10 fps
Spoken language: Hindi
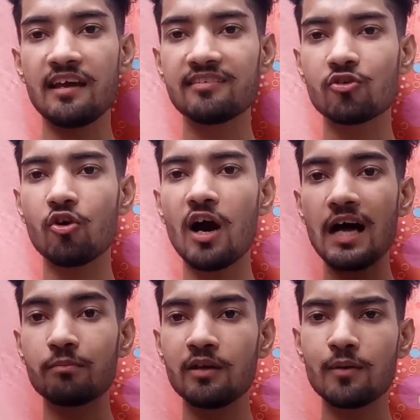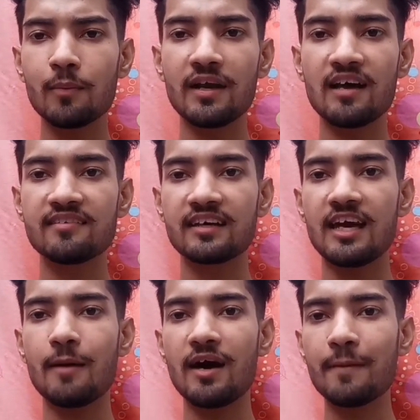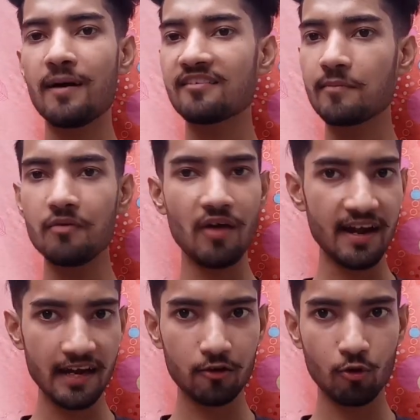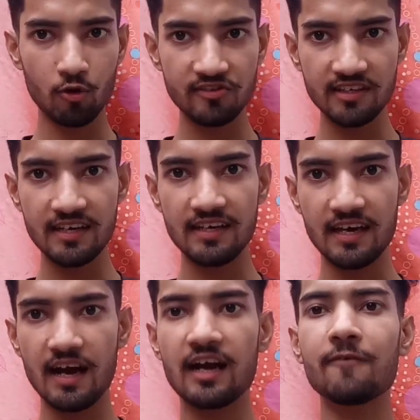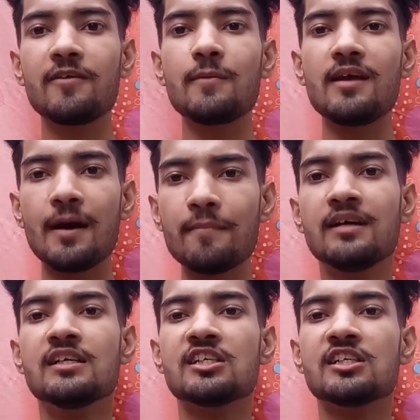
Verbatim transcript: देश को आत्मनिर्भर बना सके हमारे पास अभी वह टेक्नोलॉजी नहीं है अगर फिर भी हम